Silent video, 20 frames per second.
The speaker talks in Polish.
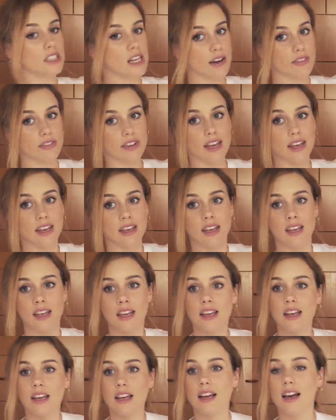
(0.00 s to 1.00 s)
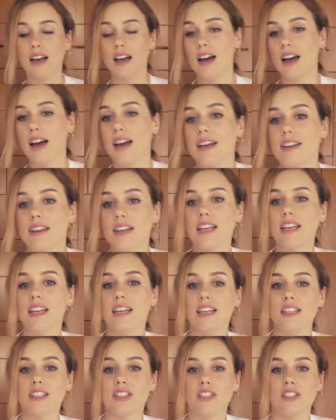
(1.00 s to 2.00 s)
szafie.
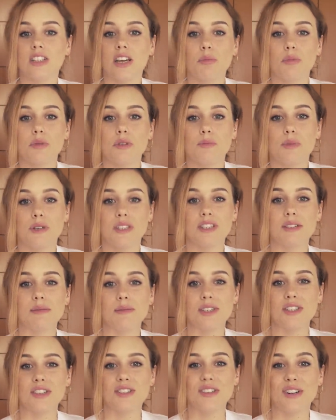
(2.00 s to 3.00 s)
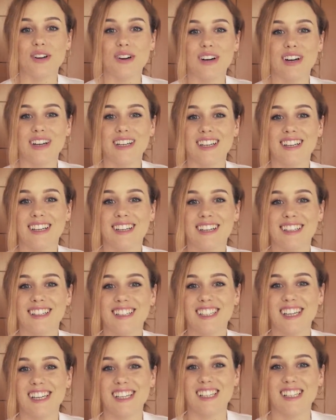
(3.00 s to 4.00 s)
I dzisiaj pozbędziemy się trochę
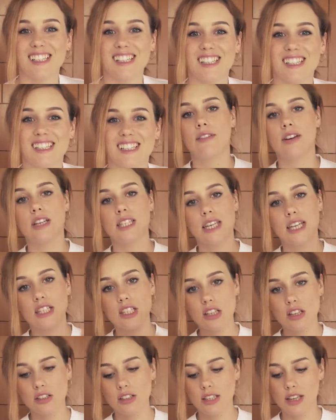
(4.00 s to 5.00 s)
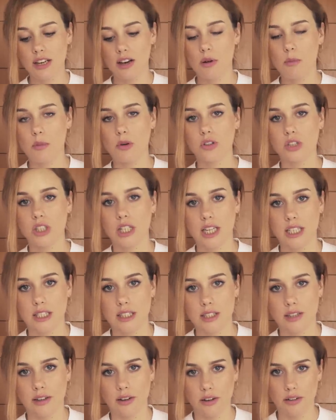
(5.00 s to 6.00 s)
rzeczy. Więc zacznę od tego może
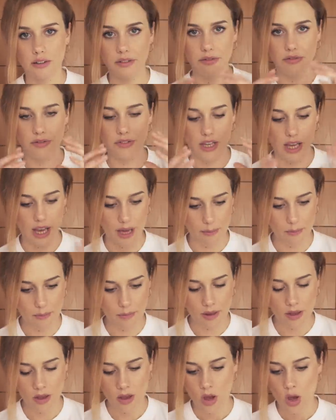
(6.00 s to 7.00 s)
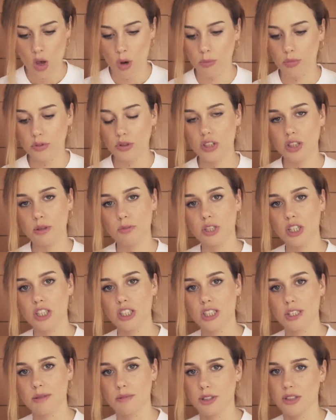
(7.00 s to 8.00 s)
co wiem. Później
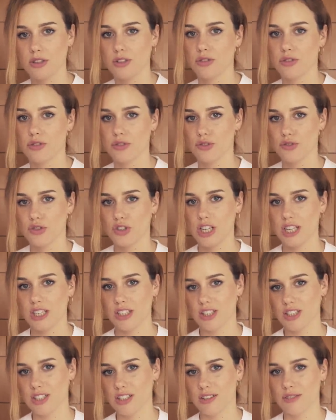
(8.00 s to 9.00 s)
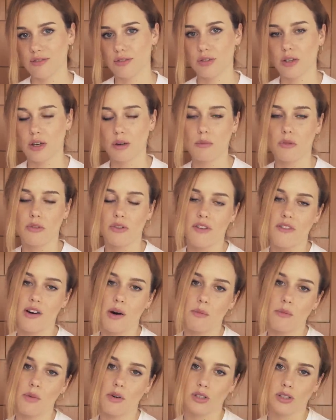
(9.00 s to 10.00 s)
przejdziemy do części, w której mówię
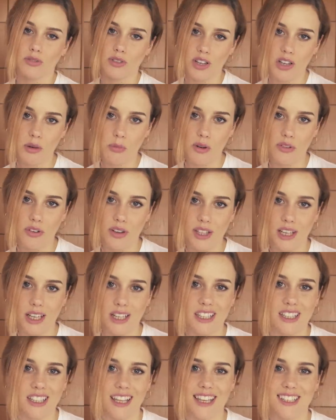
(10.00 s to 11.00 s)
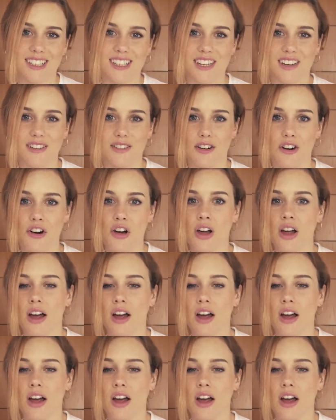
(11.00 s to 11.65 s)
Wam o swoich powodach, dlaczego